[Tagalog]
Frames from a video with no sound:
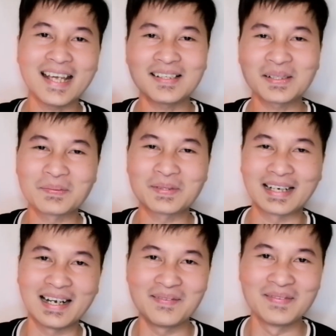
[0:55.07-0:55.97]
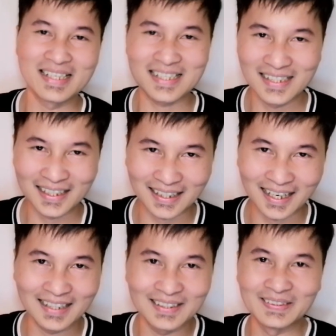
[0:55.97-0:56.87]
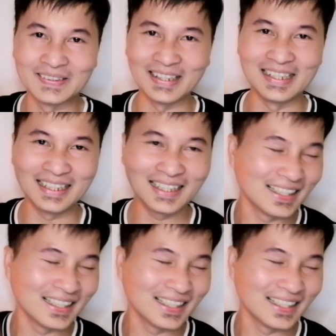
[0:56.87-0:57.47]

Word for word: 1K subscribers na tayo.